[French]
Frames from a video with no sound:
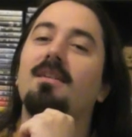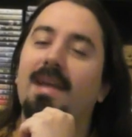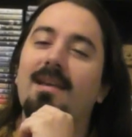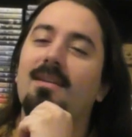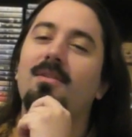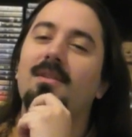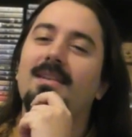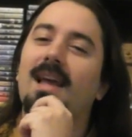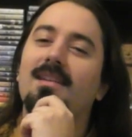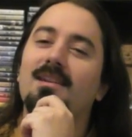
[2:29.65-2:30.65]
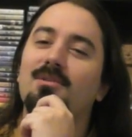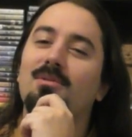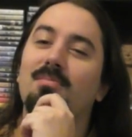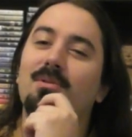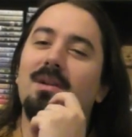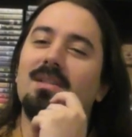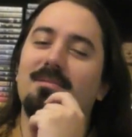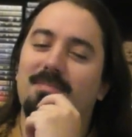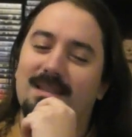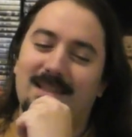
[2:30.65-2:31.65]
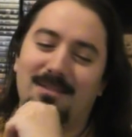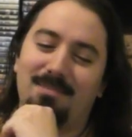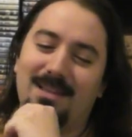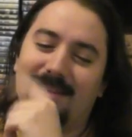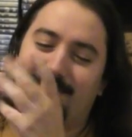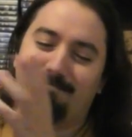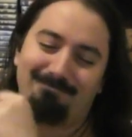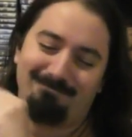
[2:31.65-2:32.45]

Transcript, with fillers: Et Garnet non plus, elle sait pas ce qui se passe.